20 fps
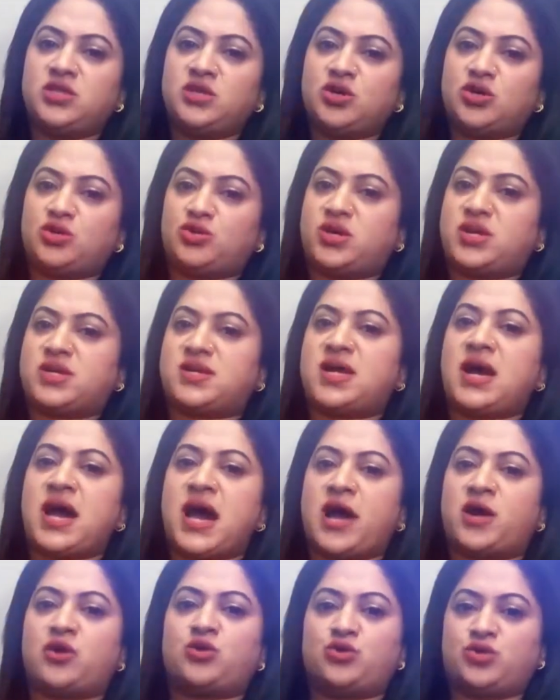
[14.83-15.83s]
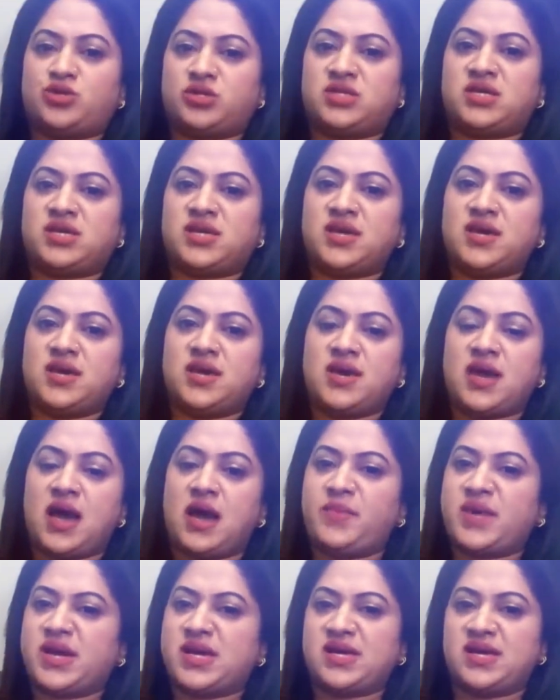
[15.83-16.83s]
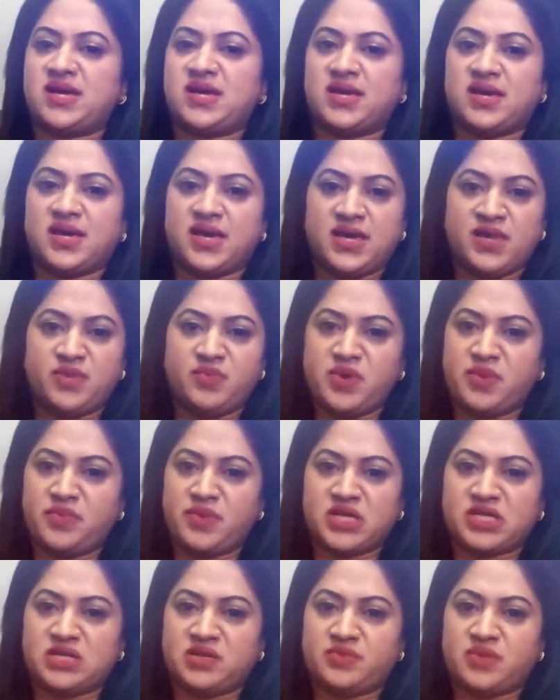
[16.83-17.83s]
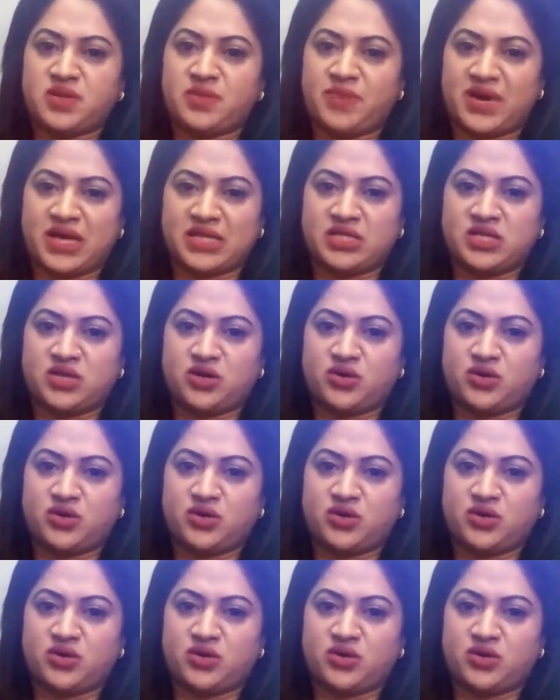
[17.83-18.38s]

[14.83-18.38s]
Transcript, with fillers: অবশ্যই কমেন্ট করে জানাবেন ভিডিওটি কেমন লাগলো দেশ